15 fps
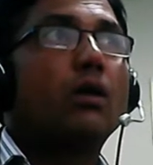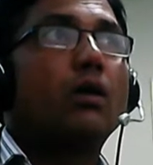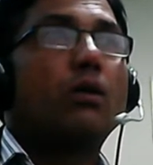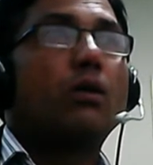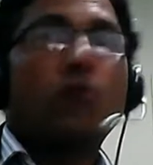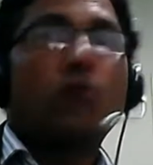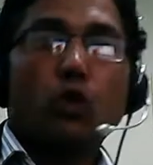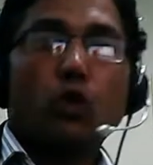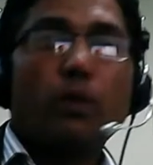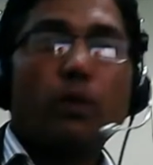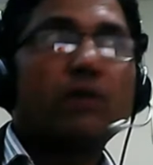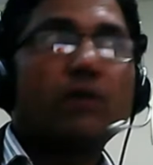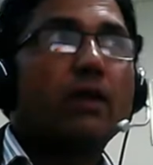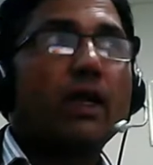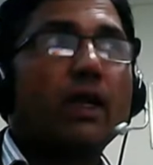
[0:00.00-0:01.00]
वो
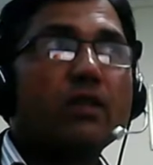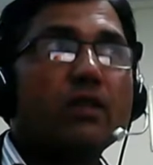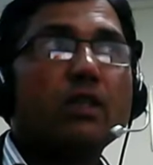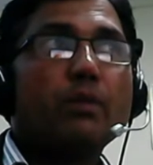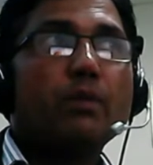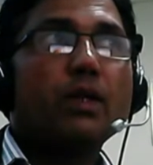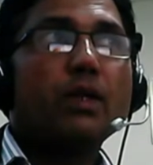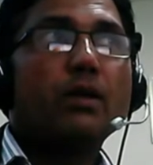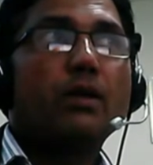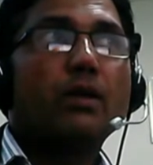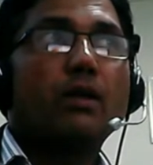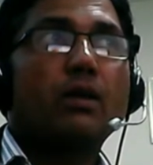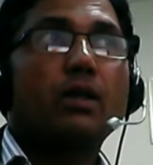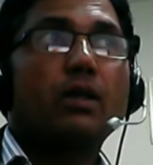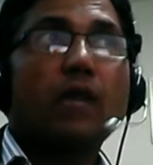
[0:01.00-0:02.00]
टॉपिक्स हैं एस
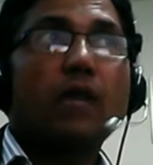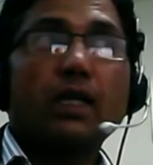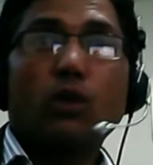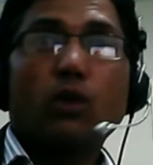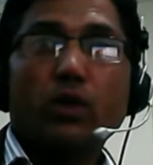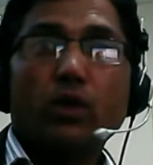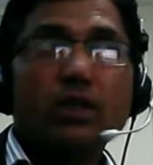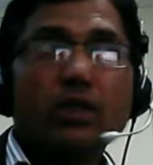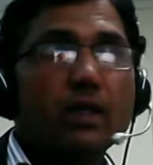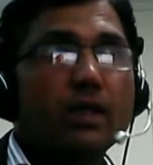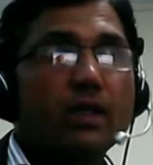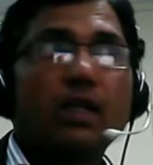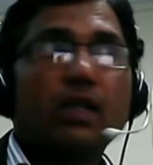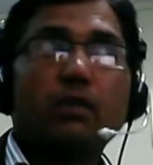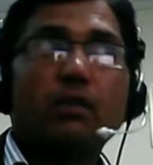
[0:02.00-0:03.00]
टारगेट ऑडियंस एंड
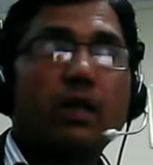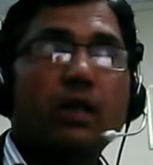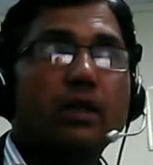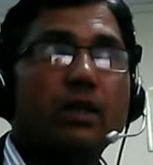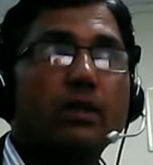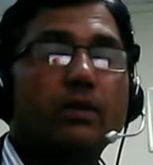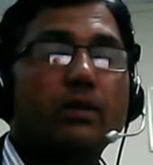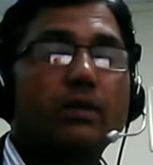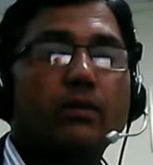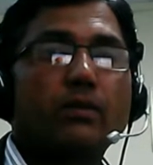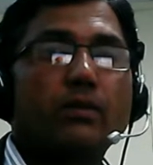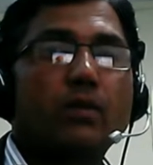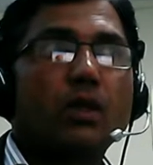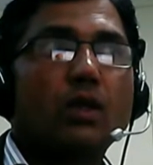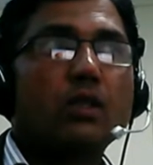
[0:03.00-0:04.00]
टारगेट मार्केट
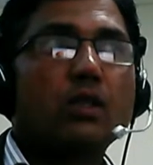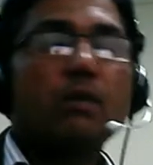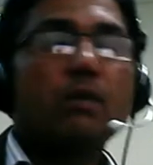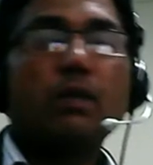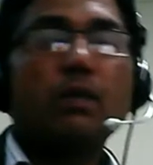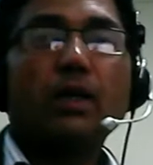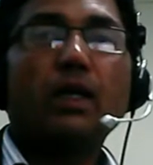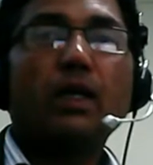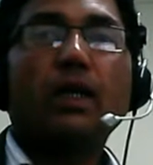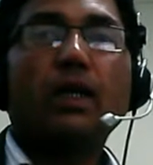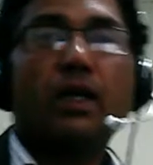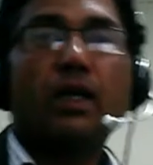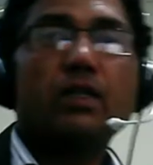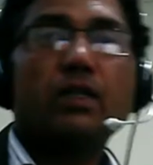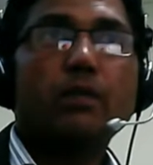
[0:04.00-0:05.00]
सबसे पहले है
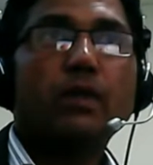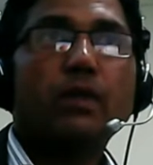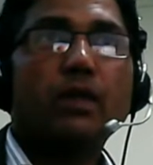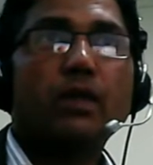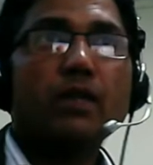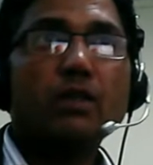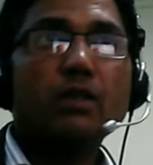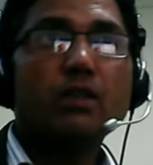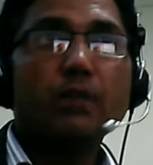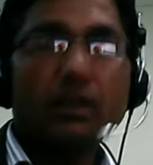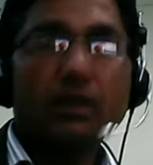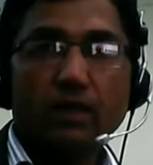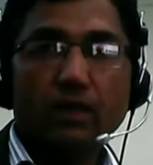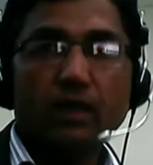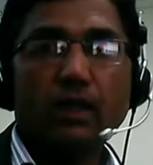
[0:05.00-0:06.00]
एस टी
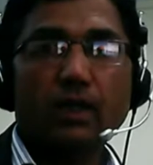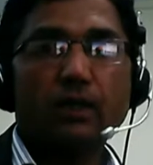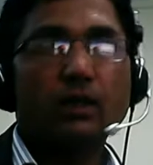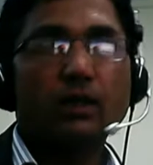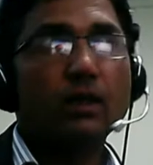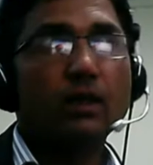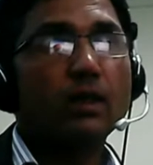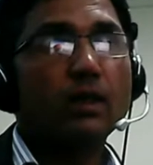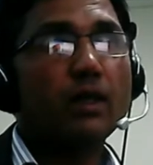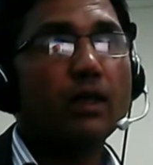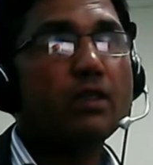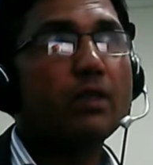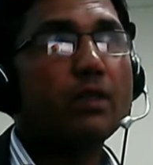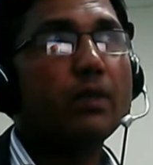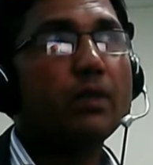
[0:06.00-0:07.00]
किस तरह की जाती है
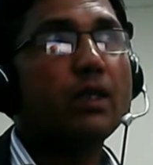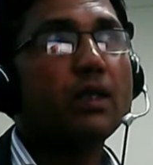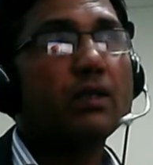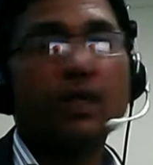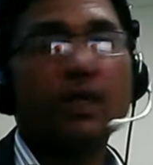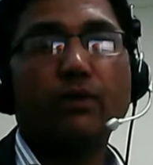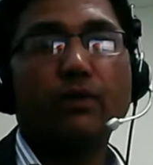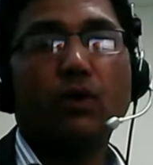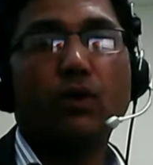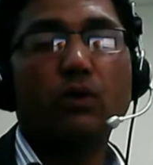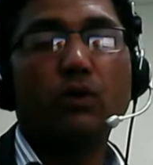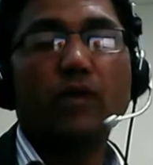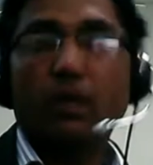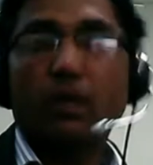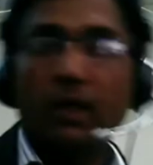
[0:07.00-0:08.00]
एस स्टैंड
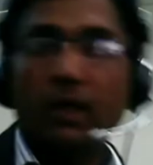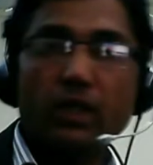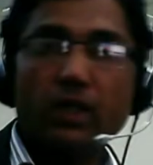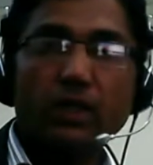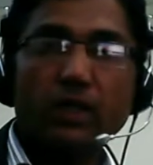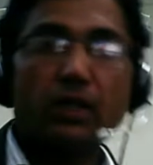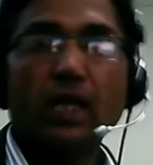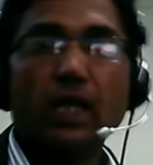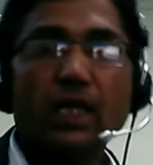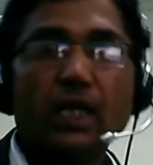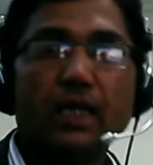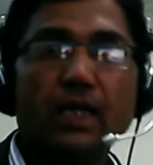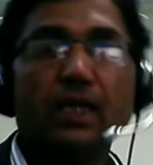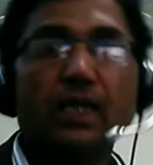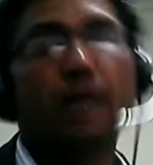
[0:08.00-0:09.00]
फॉर सेगमेंटेशन
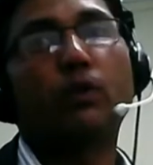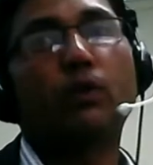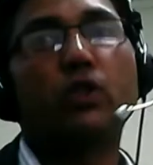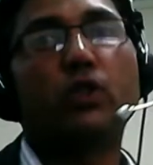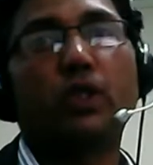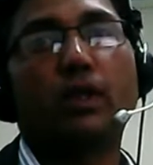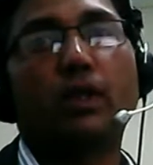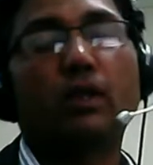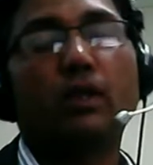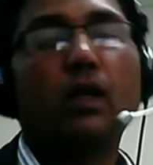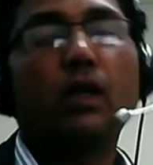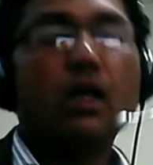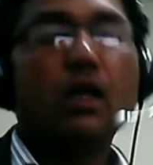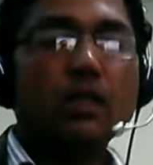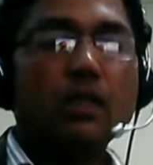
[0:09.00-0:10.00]
टारगेटिंग एंड पोजिशनिंग
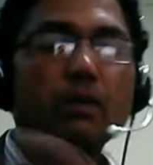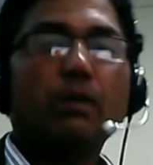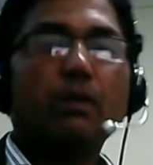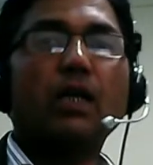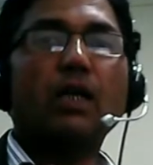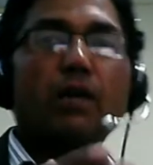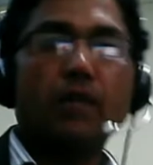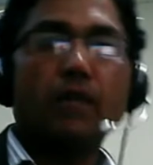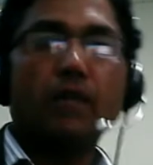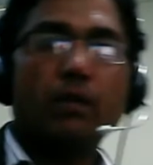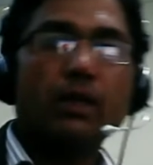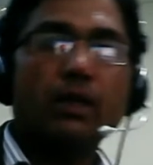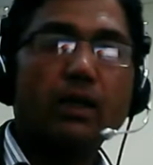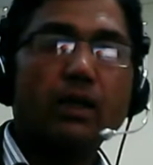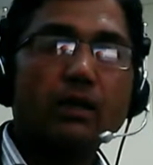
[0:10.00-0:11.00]
सबसे पहले आप
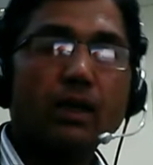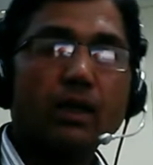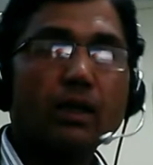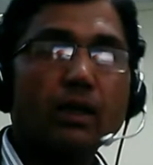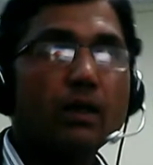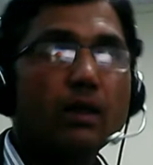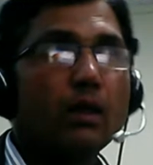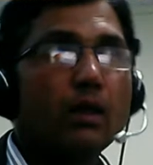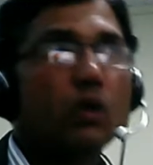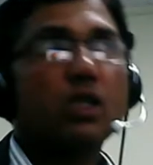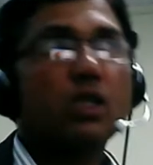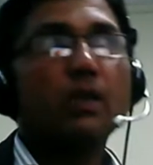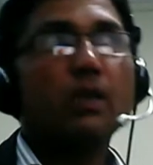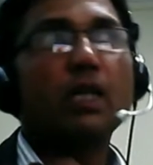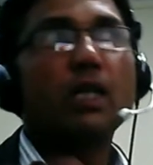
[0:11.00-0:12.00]
सेगमेंट करते हैं
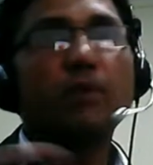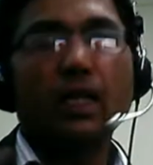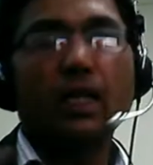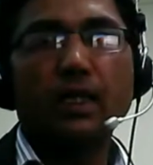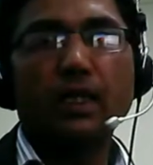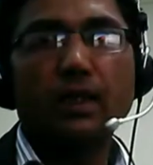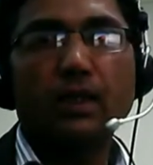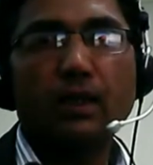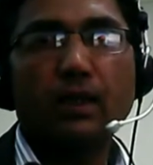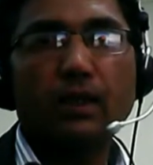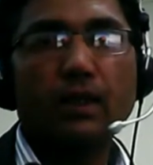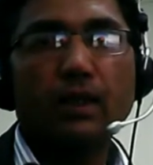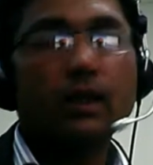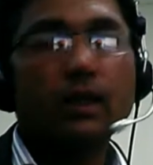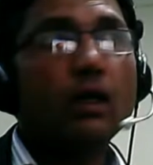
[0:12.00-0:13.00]
उसके बाद आप टारगेट
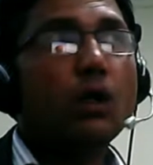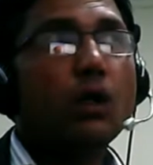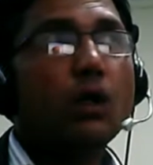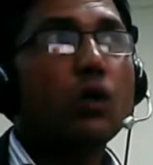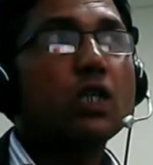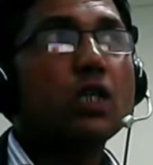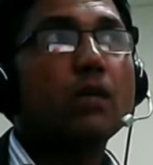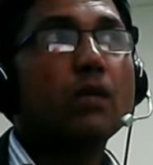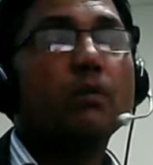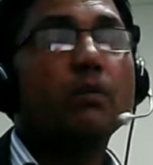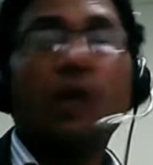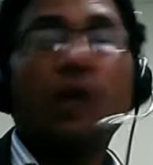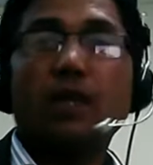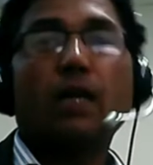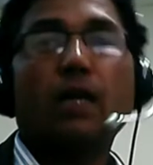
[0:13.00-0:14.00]
करते हैं उसके
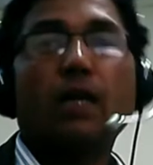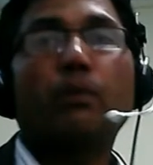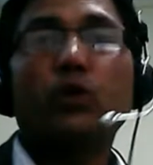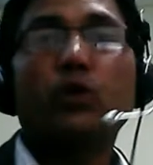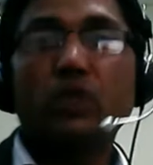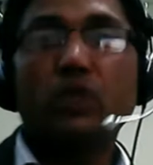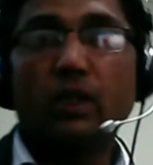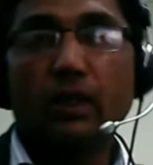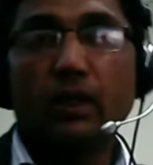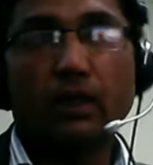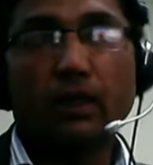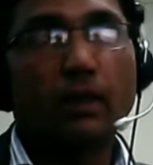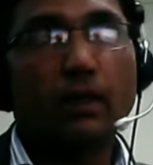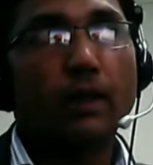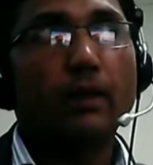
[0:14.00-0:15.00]
बाद आप पोजिशनिंग
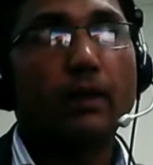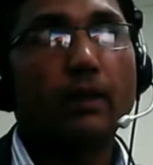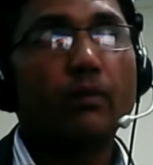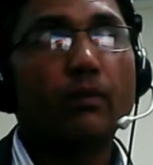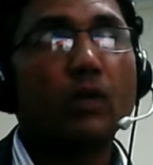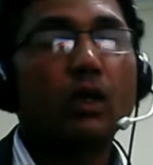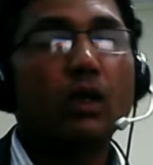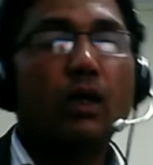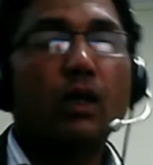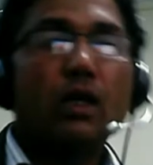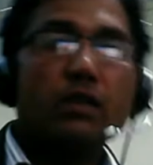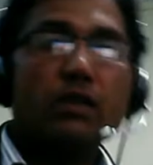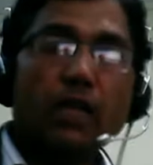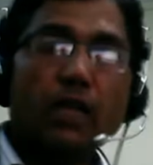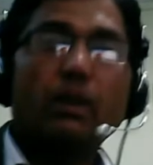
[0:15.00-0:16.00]
करते हैं
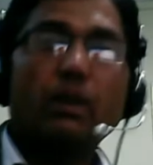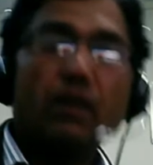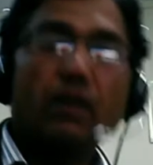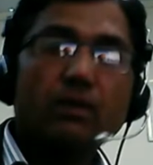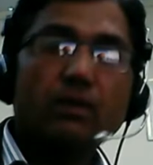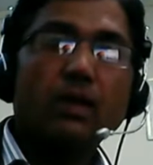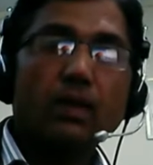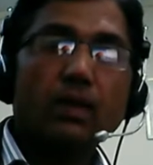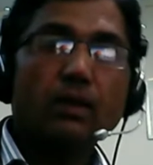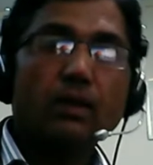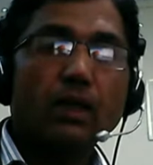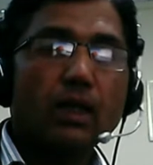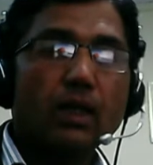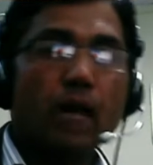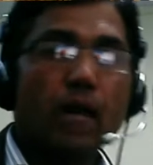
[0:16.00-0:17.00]
सेगमेंट किस तरह करते
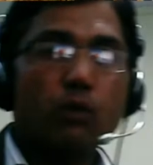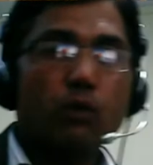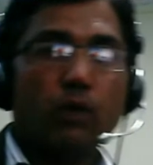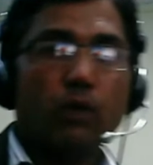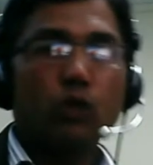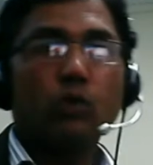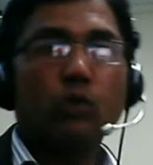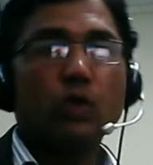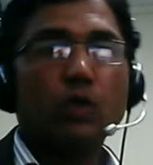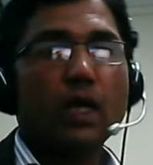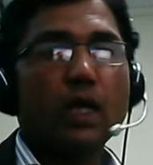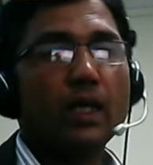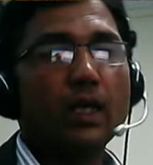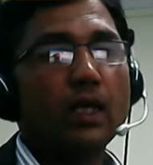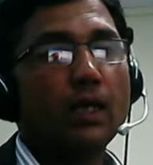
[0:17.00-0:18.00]
हैं आपको मालूम होता
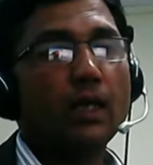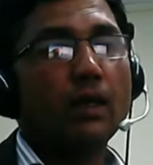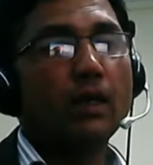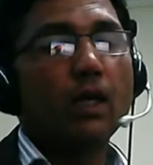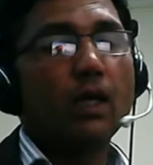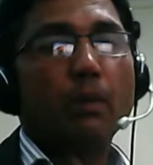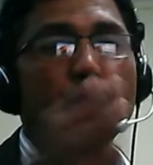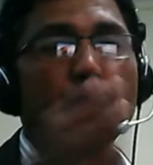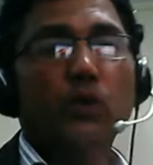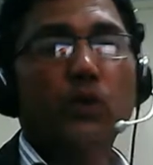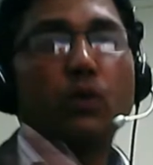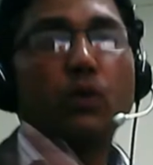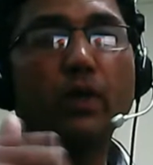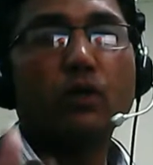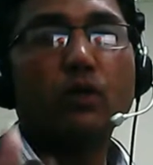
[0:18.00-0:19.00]
है कि बिफोर
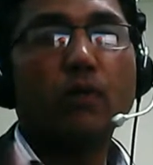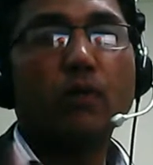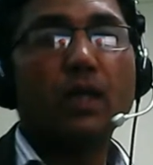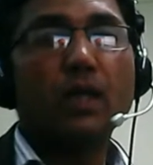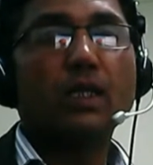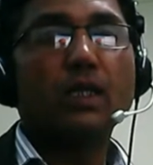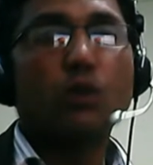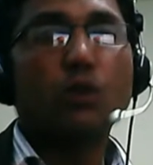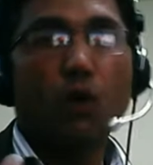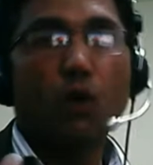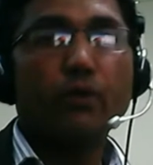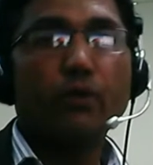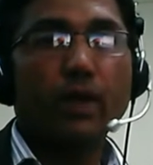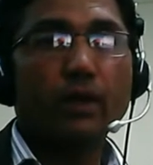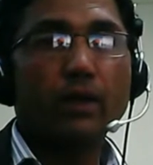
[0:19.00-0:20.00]
गोइंग टू मार्केट
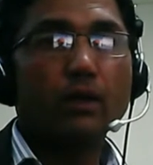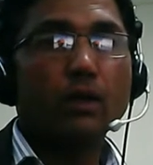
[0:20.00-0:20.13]
ऑफरिंग